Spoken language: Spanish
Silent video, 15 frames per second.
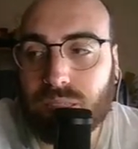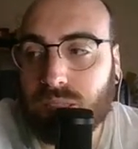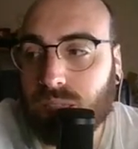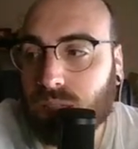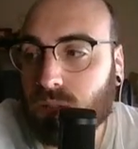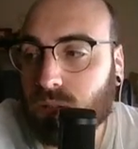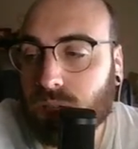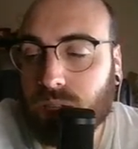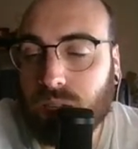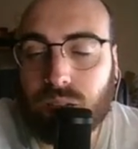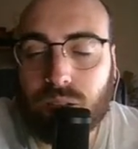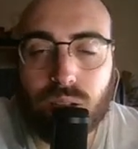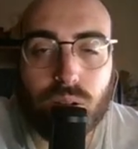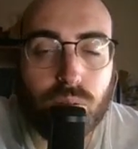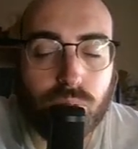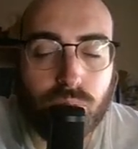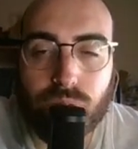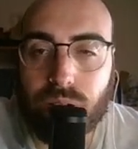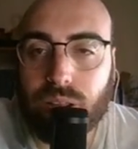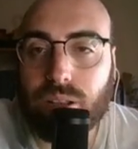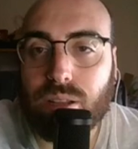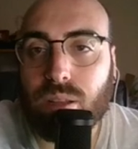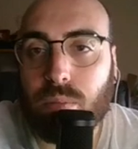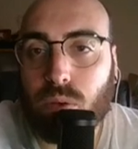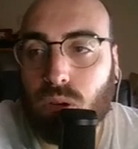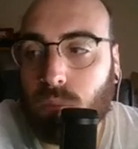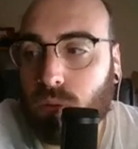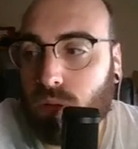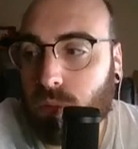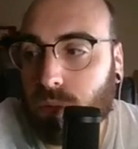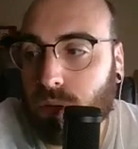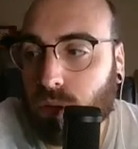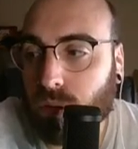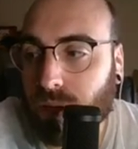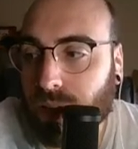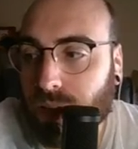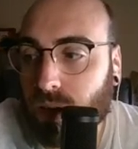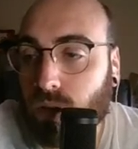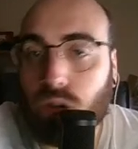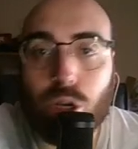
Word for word: Entiendo que era que con un frame tampoco puedo prejuzgarlo.